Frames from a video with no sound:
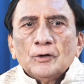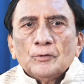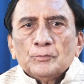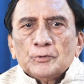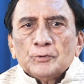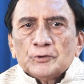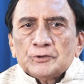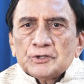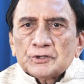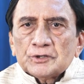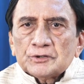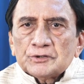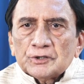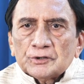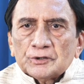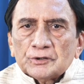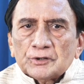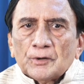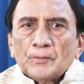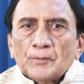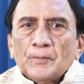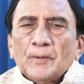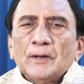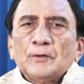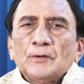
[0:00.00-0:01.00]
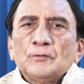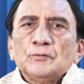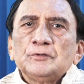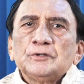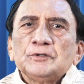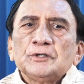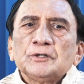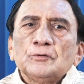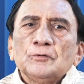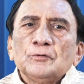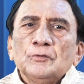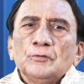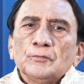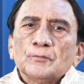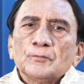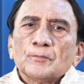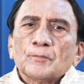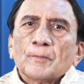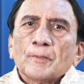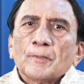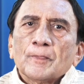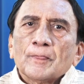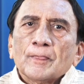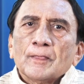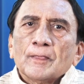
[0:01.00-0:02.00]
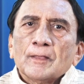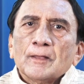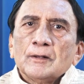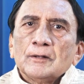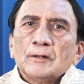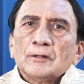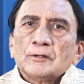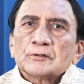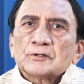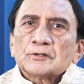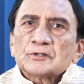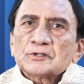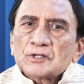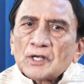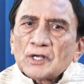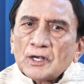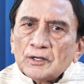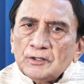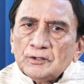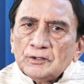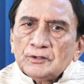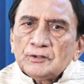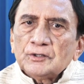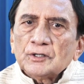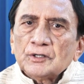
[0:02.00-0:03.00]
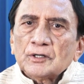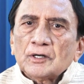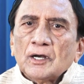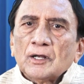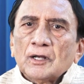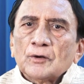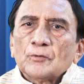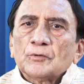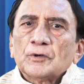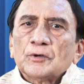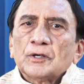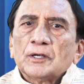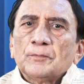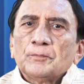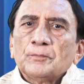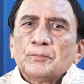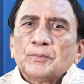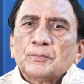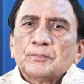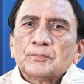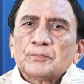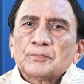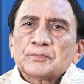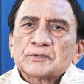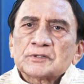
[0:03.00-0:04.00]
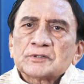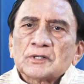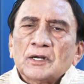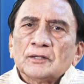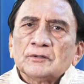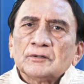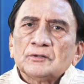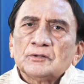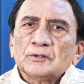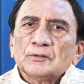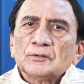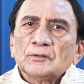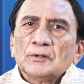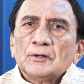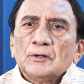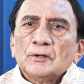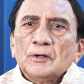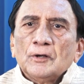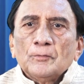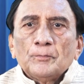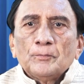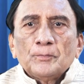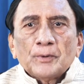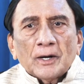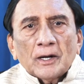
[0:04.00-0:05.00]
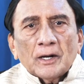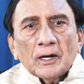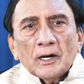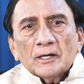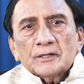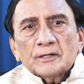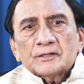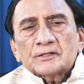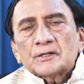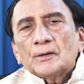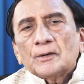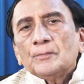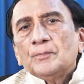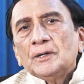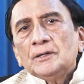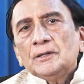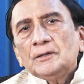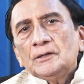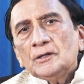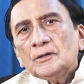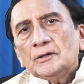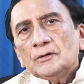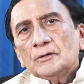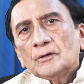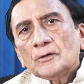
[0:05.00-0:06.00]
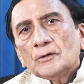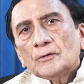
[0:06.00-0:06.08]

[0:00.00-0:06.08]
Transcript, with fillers: पूज्य चित्र भानु जी को साहित्यकारों के साथ प्रगाढ़ संबंध